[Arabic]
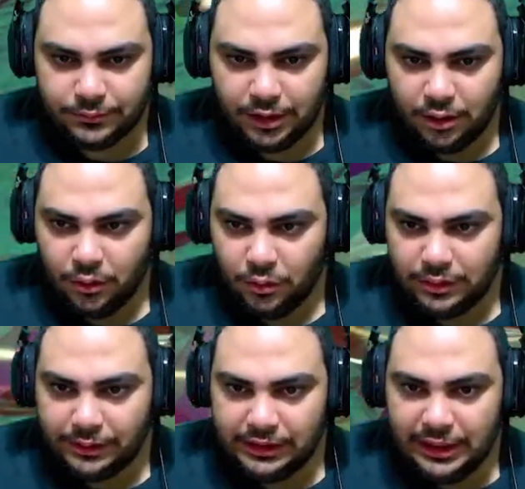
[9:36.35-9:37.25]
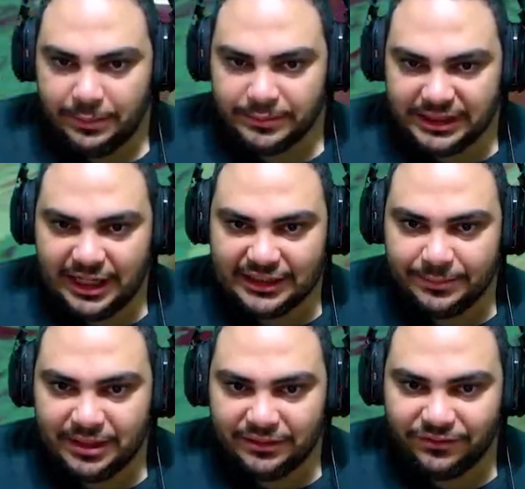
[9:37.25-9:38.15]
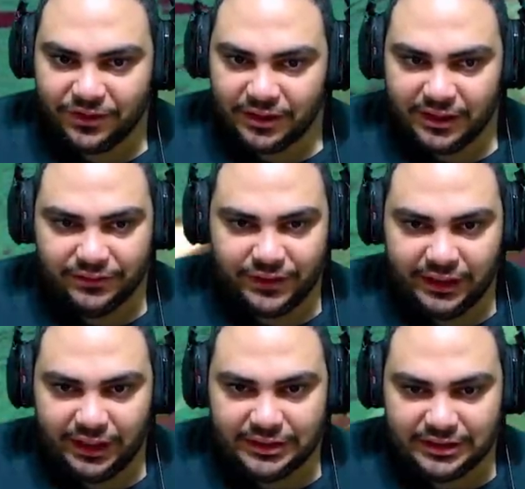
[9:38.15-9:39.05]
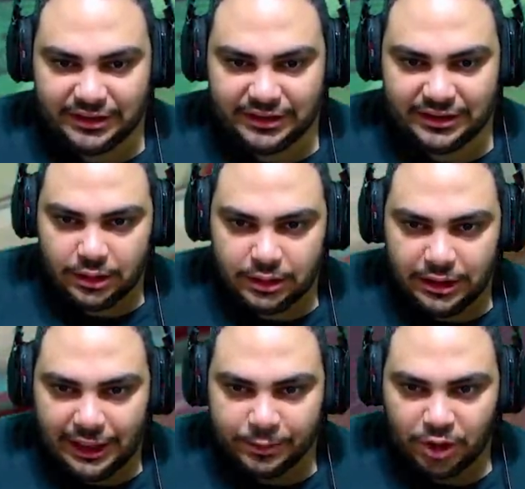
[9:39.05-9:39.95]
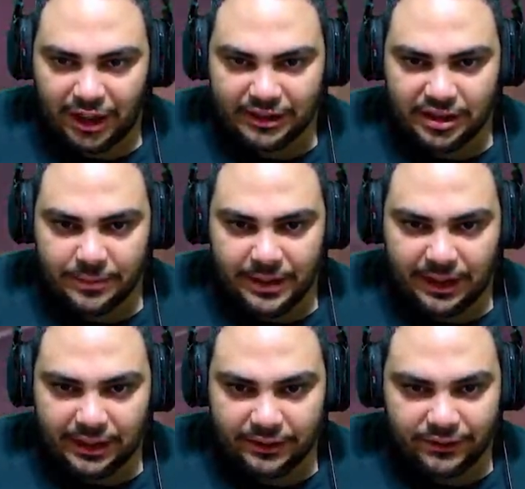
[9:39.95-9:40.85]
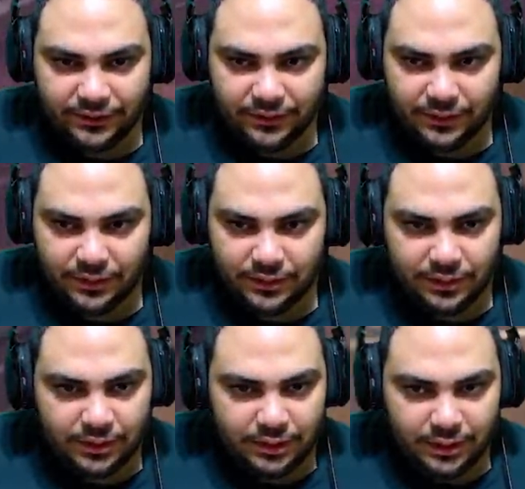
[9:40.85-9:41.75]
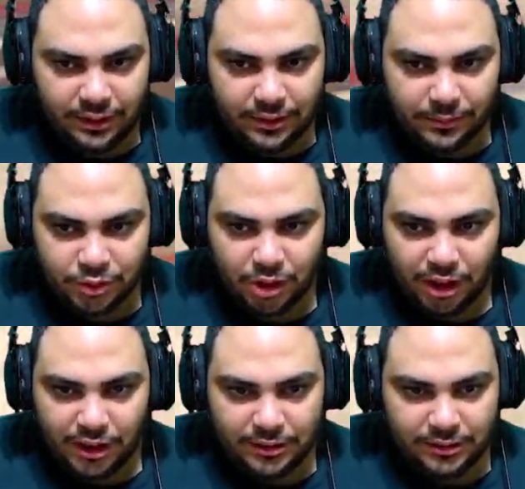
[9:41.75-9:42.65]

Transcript: اهو ده دي لما امسكها هتبدا تنفجر ها فايه عايزين ايه نلاقي بسرعه حد نرميه عليه بسرعه